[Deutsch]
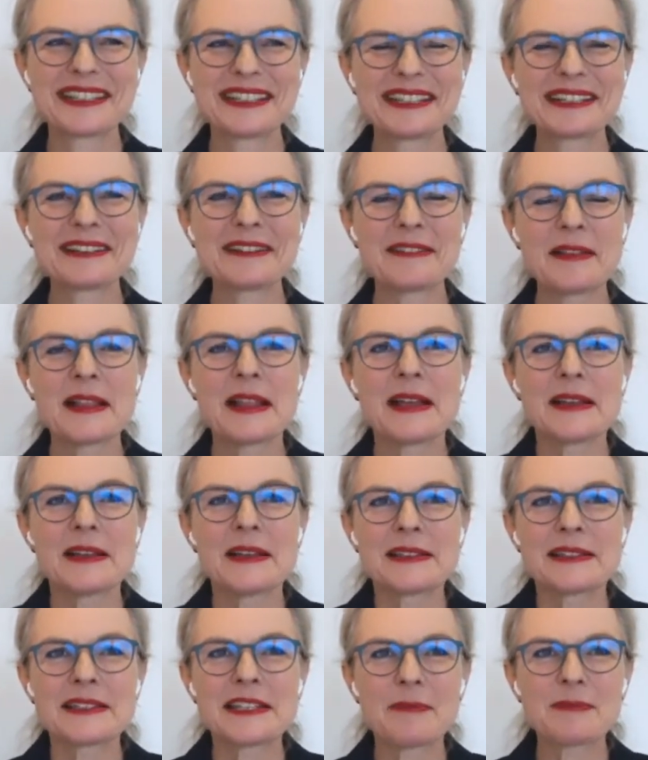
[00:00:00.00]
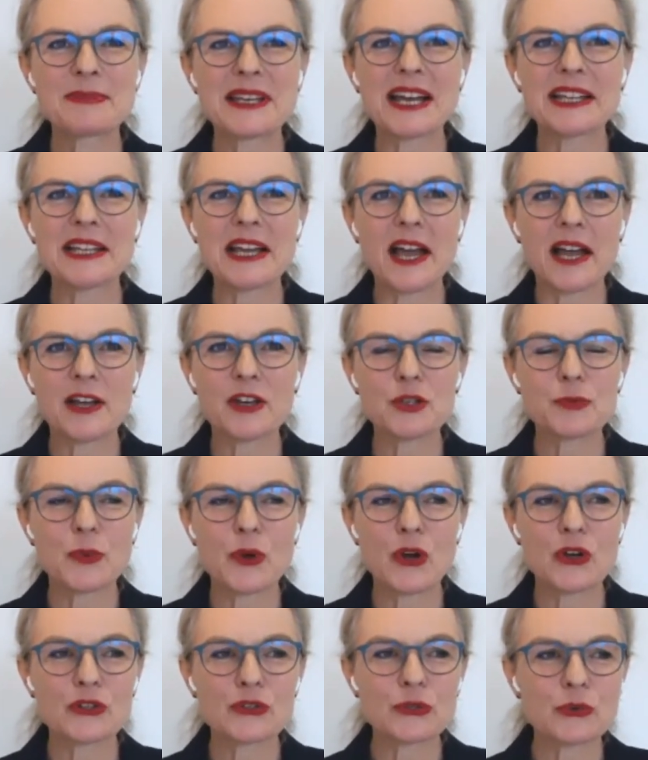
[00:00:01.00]
Ja, Sie haben es gerade
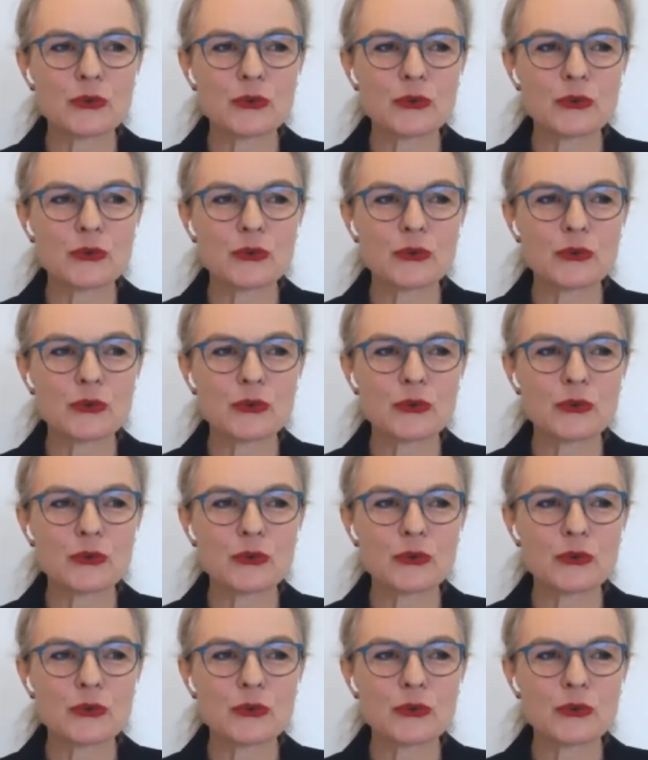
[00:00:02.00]
angesprochen,